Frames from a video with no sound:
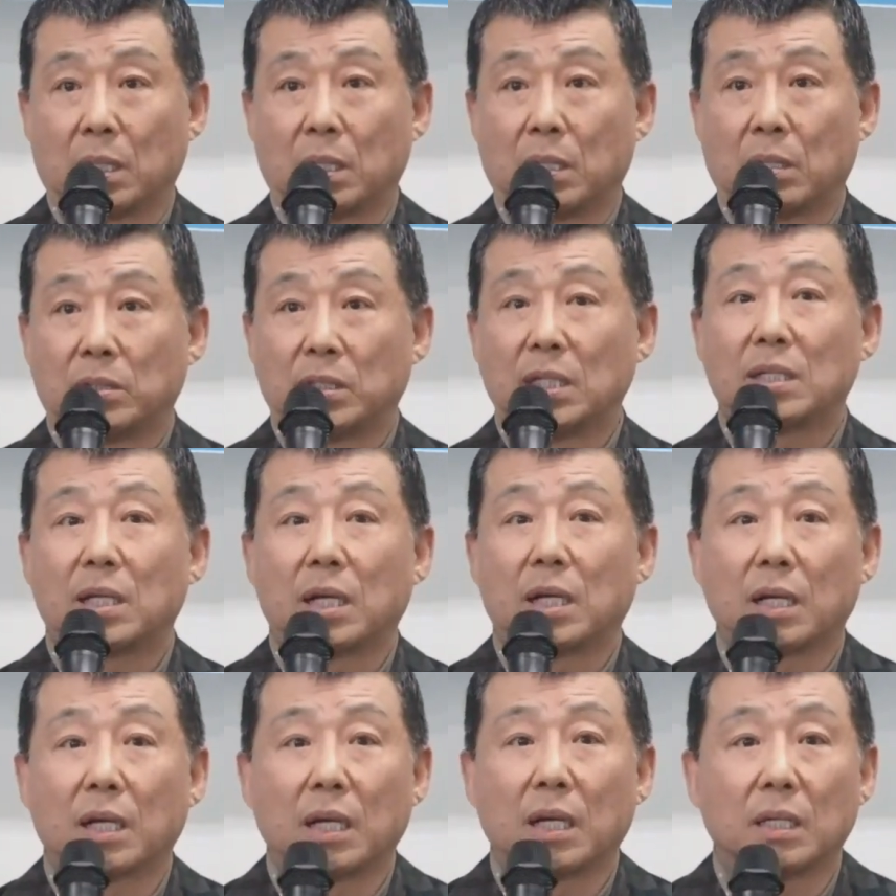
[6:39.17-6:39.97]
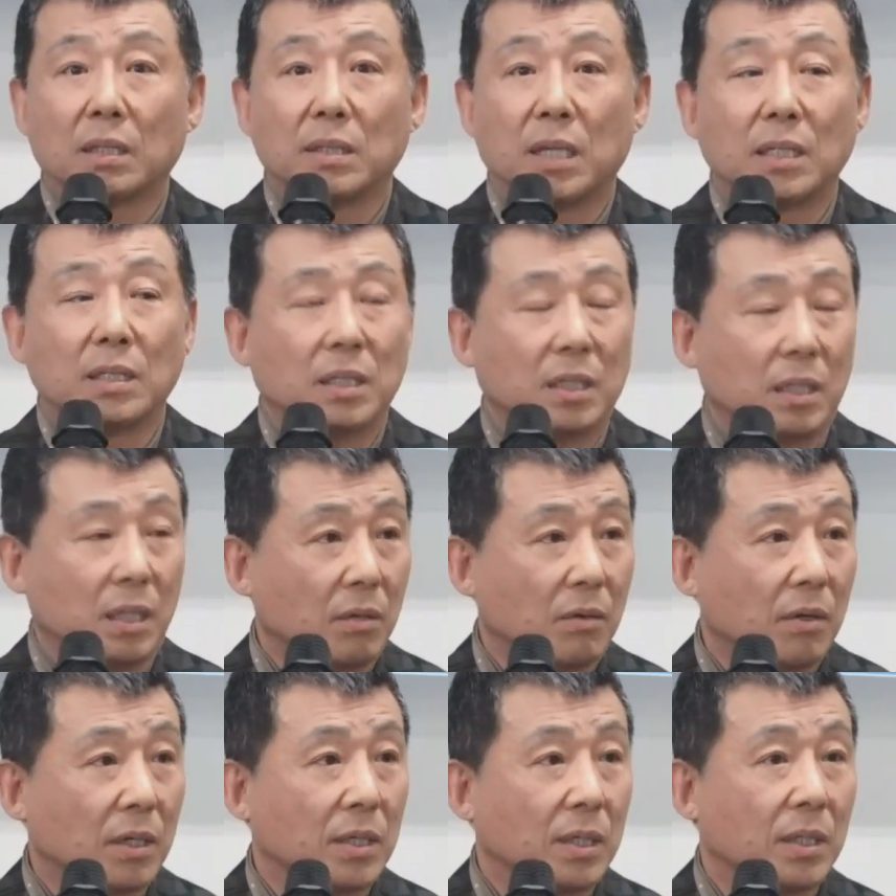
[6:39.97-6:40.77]
세상 세상에
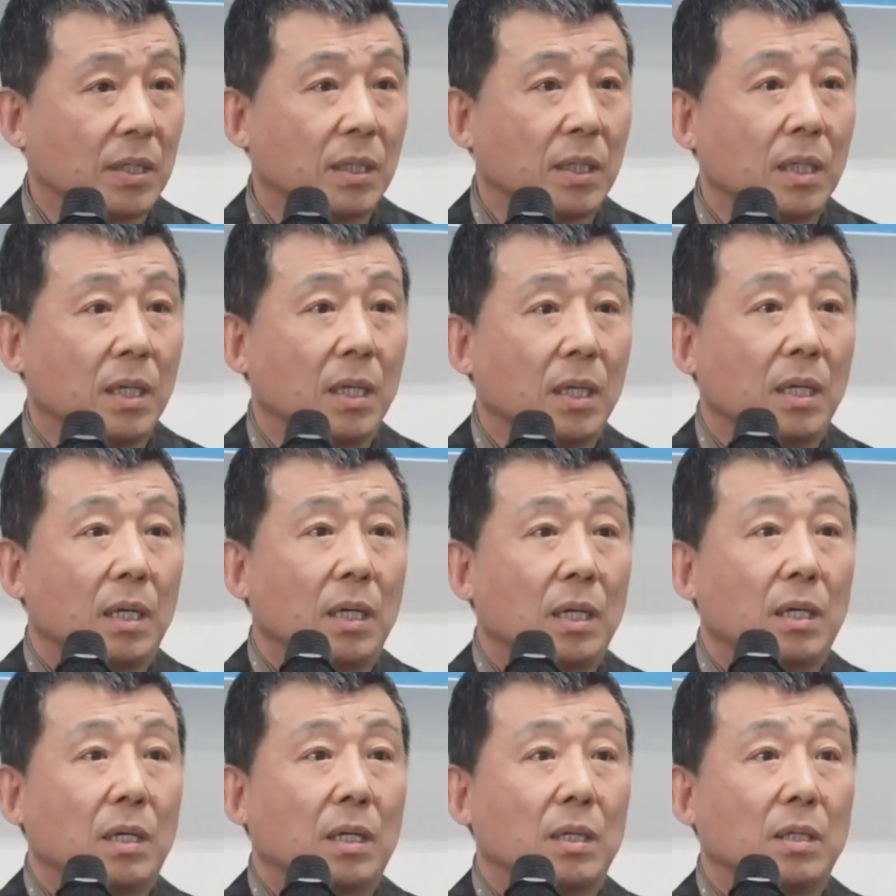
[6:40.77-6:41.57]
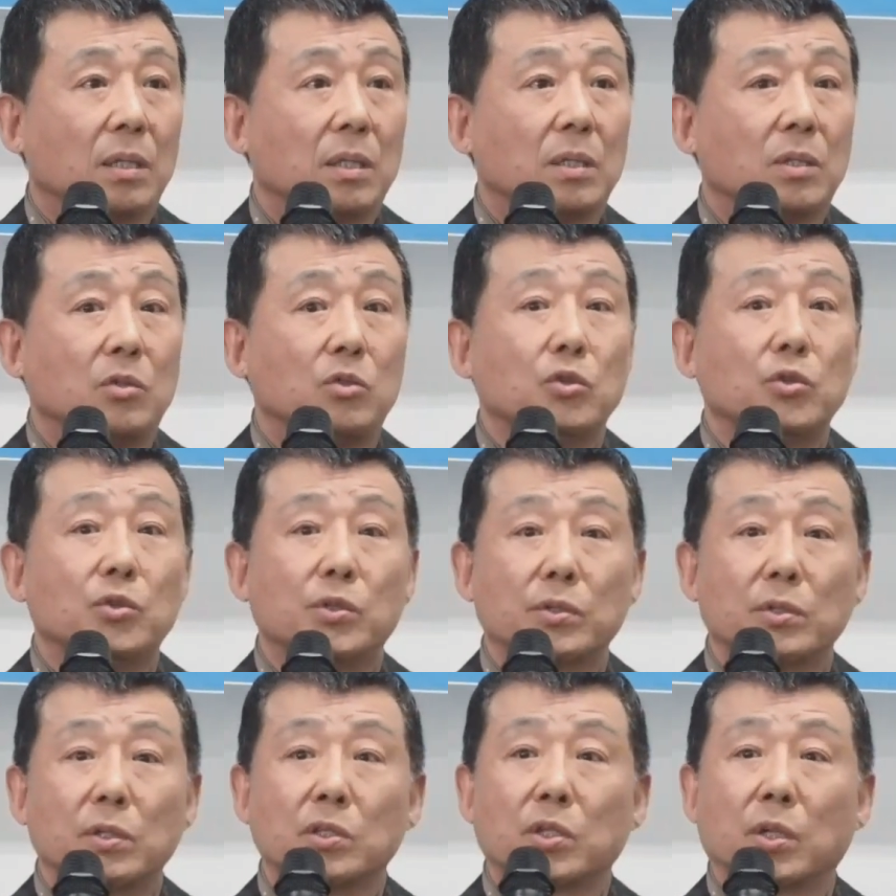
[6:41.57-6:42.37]
관한
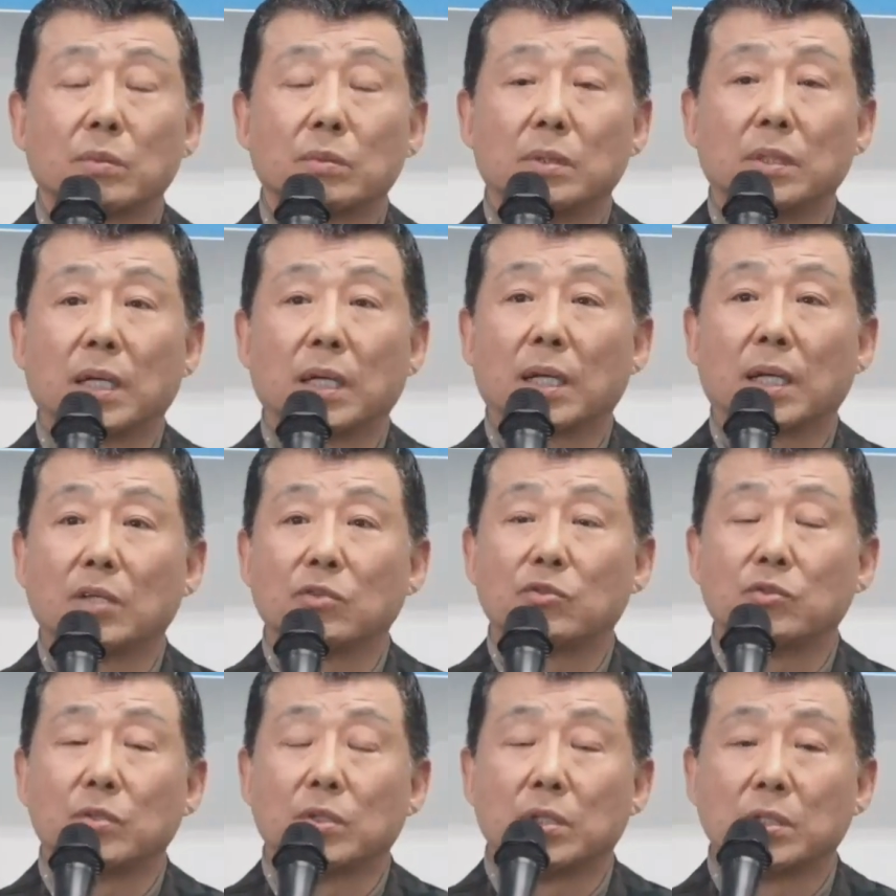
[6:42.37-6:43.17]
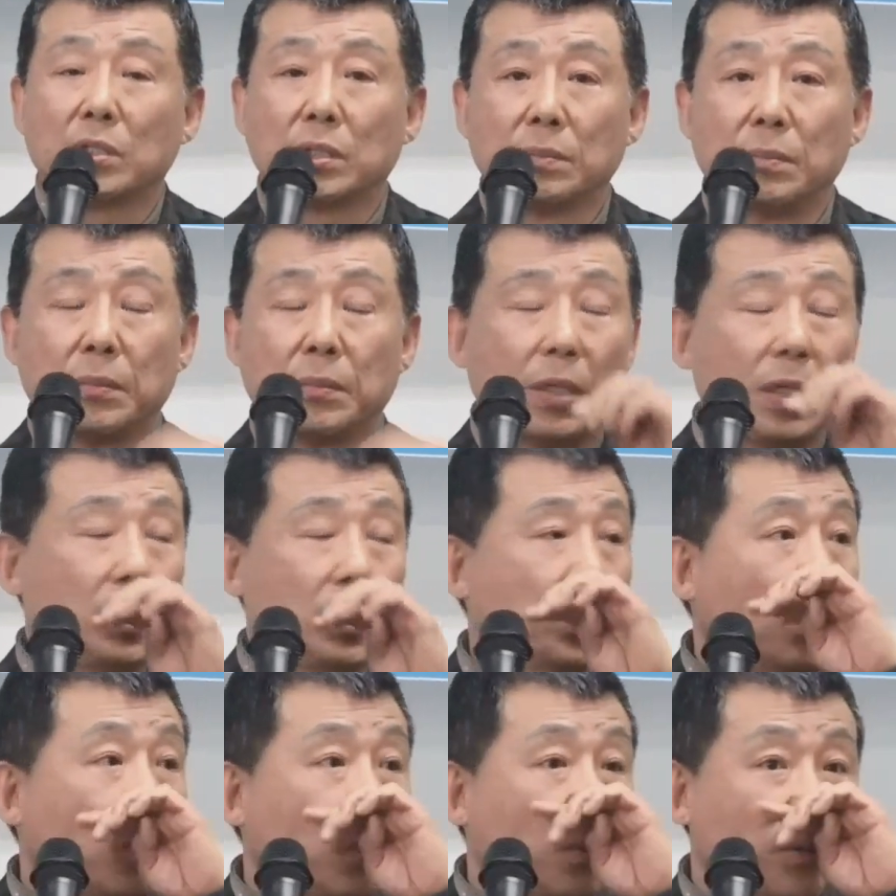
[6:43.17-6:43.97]
뉴스를 전달해 주는 것이
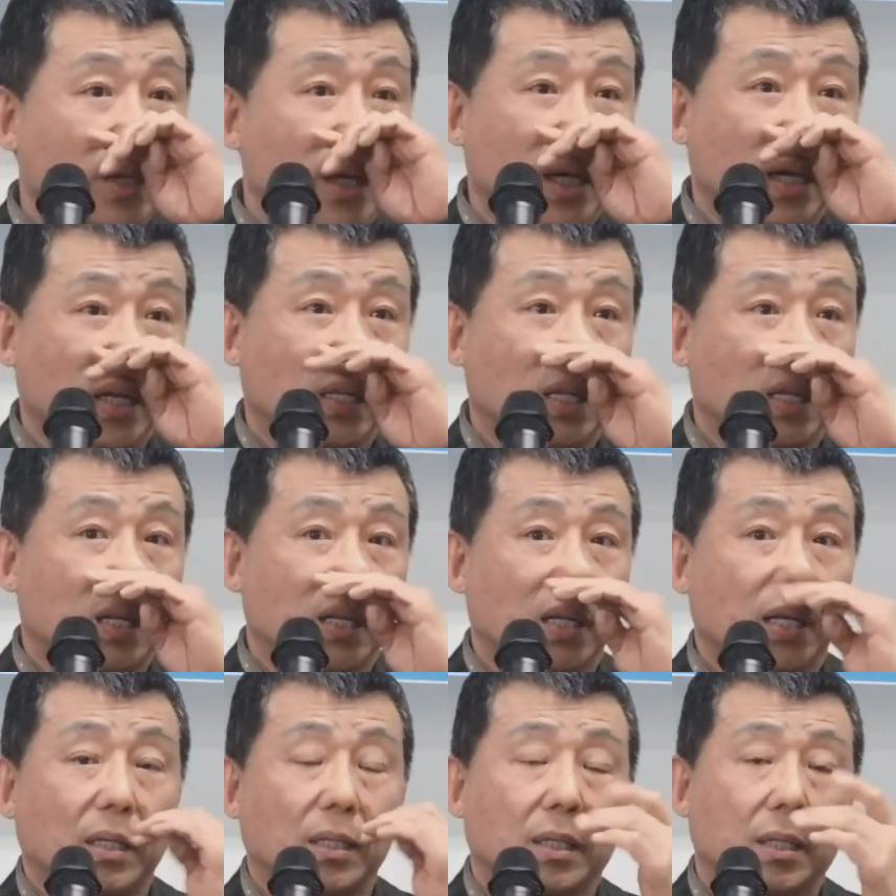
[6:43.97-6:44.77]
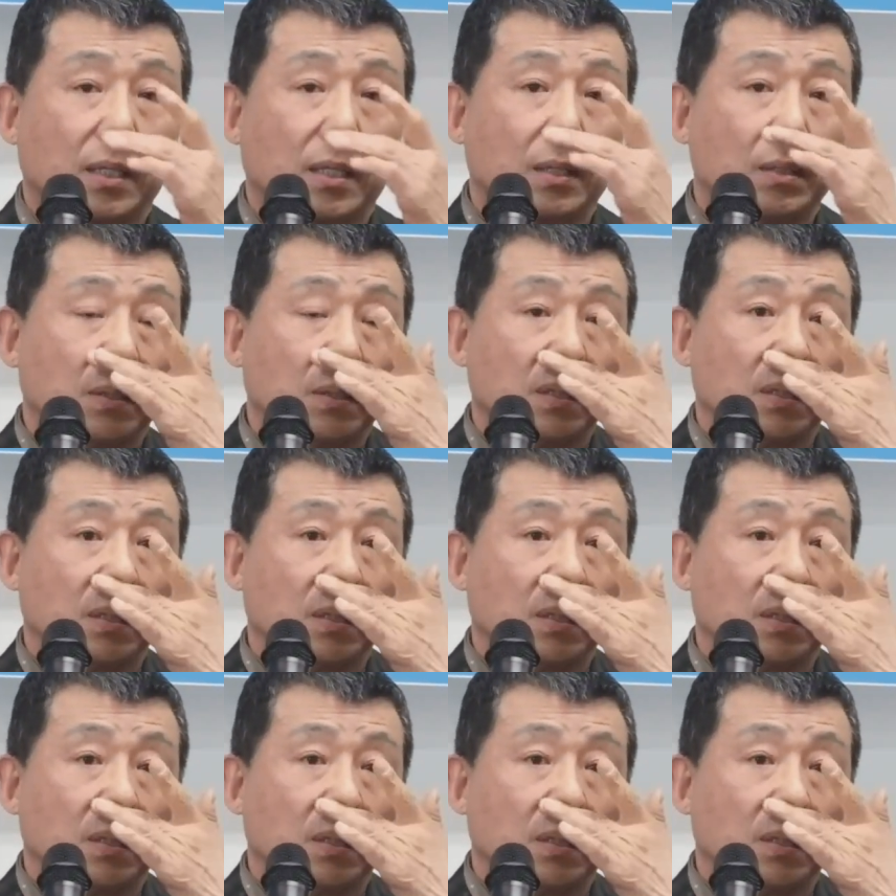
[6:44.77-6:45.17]
메이저 언론이 해야 될 일 아닌가요?